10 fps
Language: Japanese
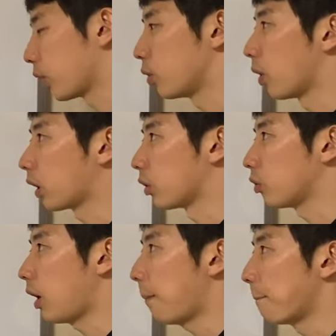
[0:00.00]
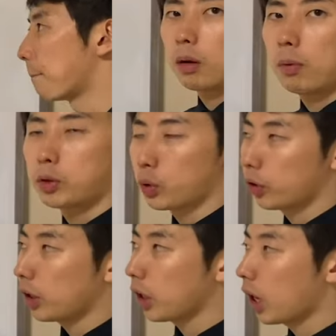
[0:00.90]
いうわけですね、まあ、直
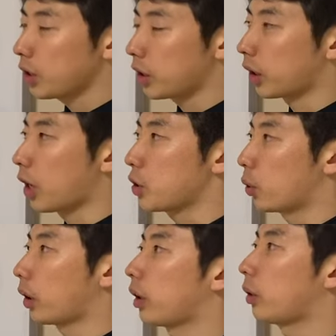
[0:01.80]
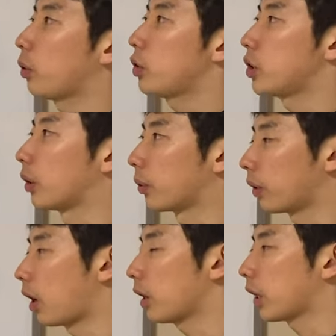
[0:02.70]
線に関して対称な点の位置だとかあるい